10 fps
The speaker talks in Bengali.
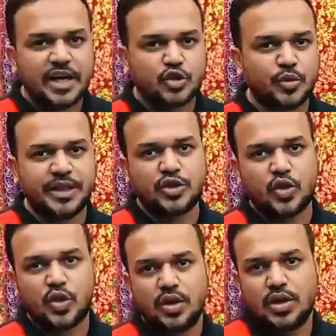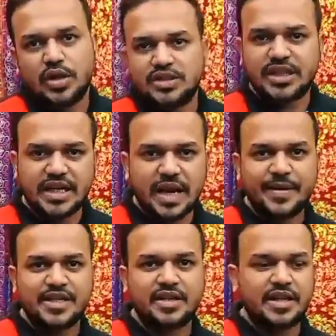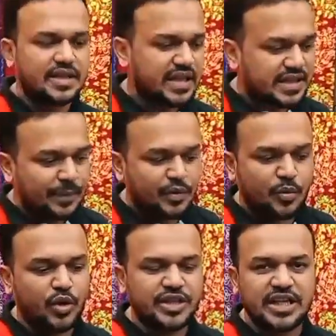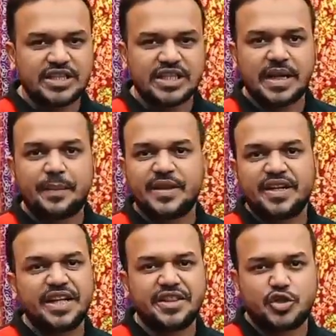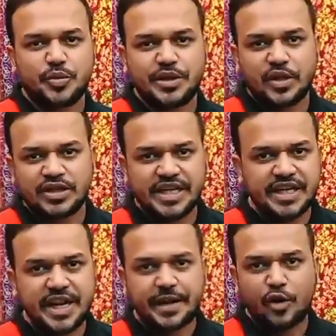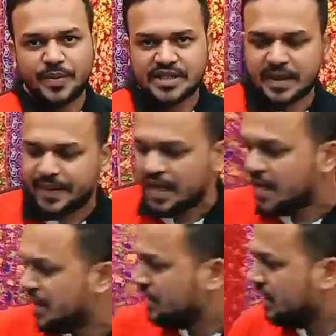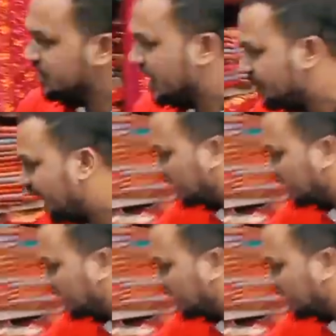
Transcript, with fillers: কেনার সুবিধার জন্য যাতে নামের সাথে দামটাও বলে দিলে যাতে আপনাদের কিনতে সুবিধা হয় যে এটা এই কয় পিস লাগবে তাছাড়া আমি